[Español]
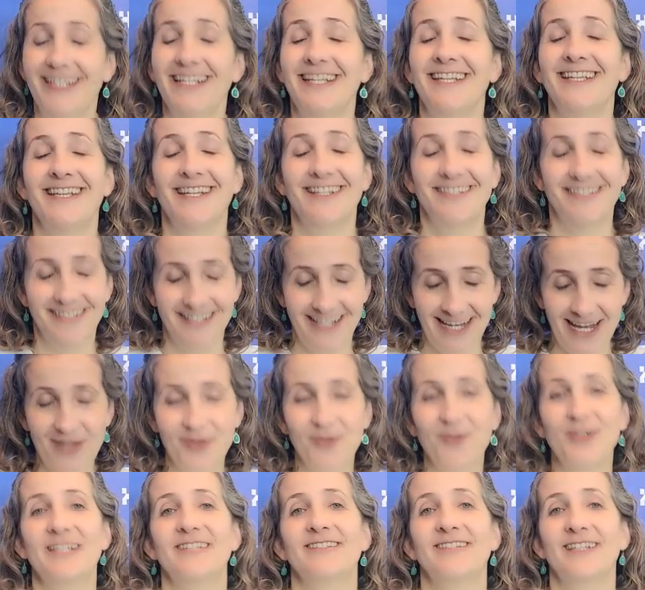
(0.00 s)
Niñas y
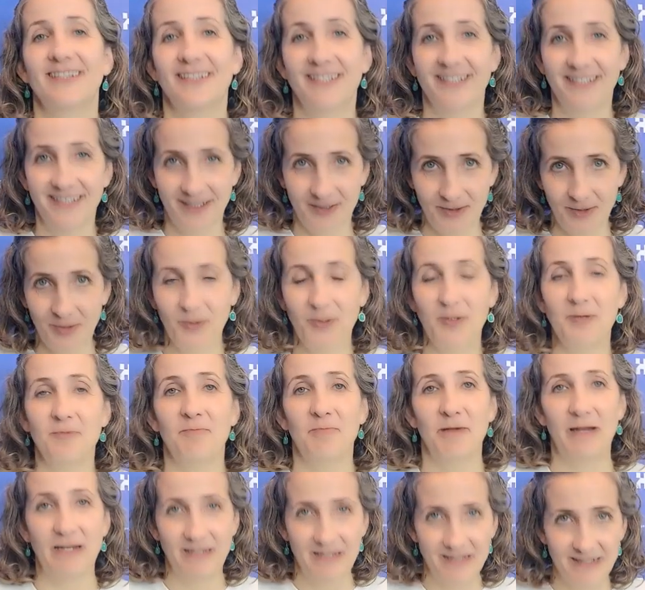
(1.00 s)
adolescentes de todo el
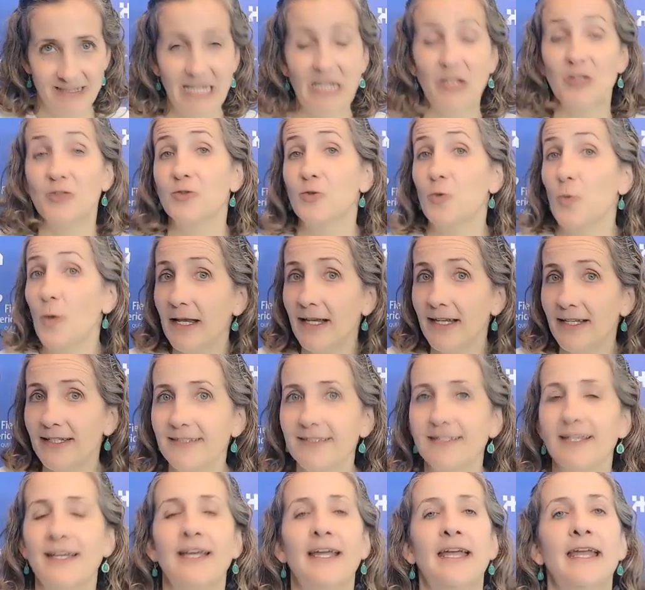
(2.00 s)
país, de los
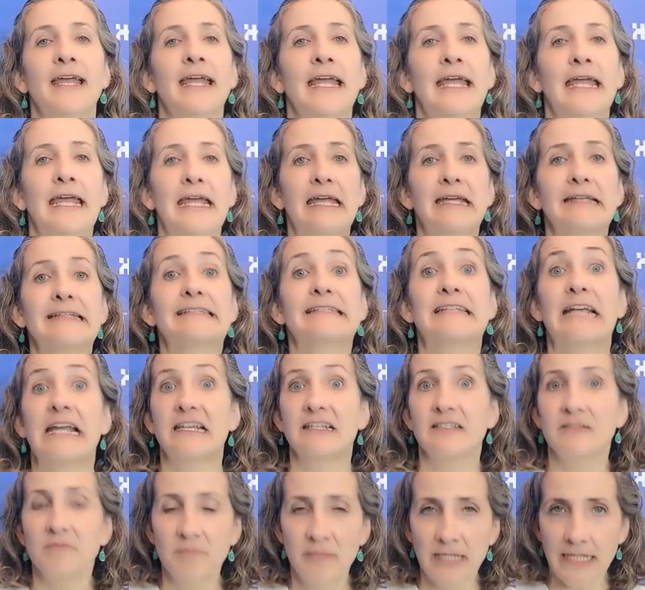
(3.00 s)
cuales eh,
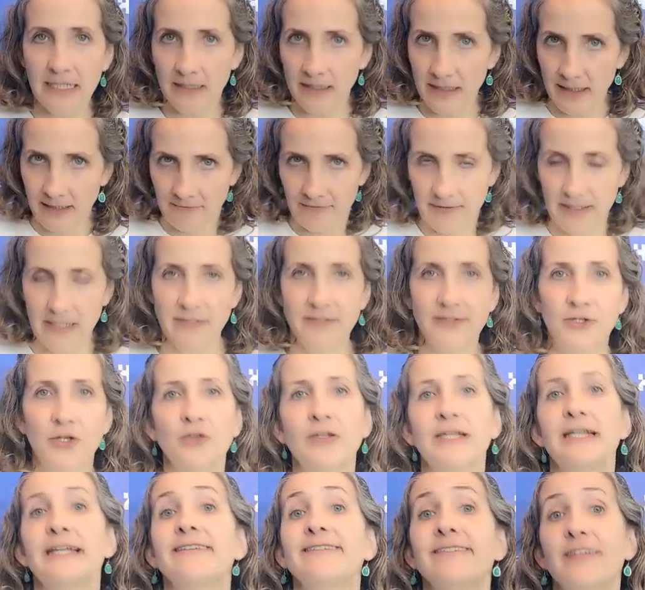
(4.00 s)
6.000 y
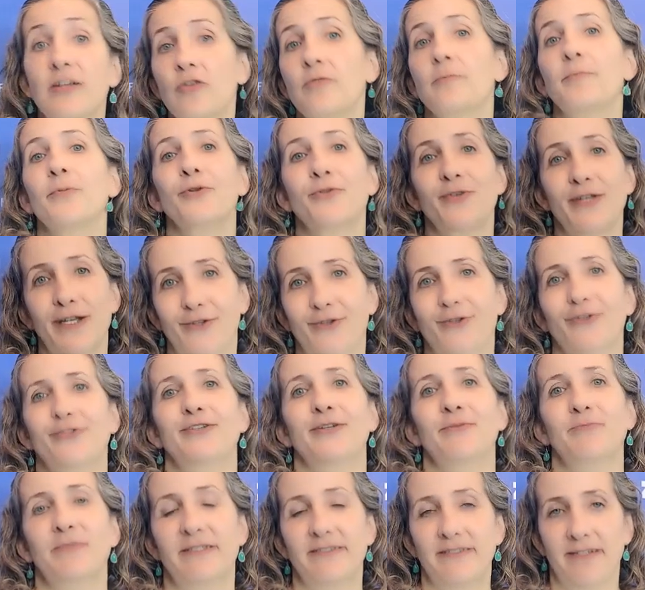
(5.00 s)
fracción hicieron
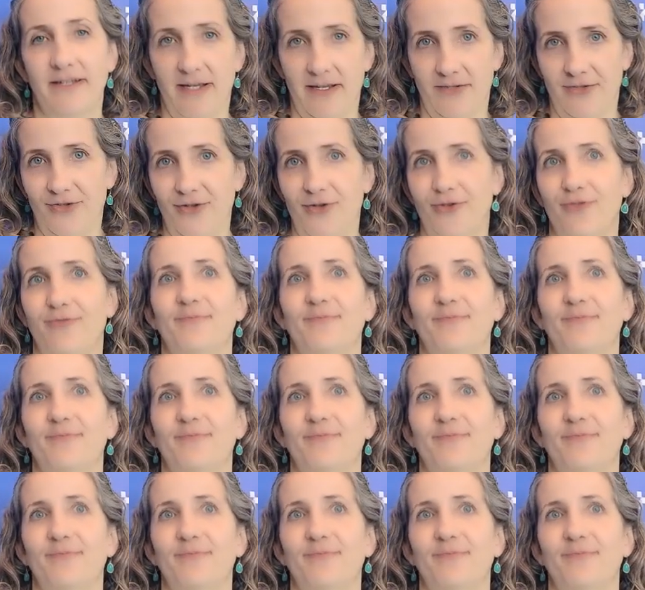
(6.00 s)
proyectos de investigación.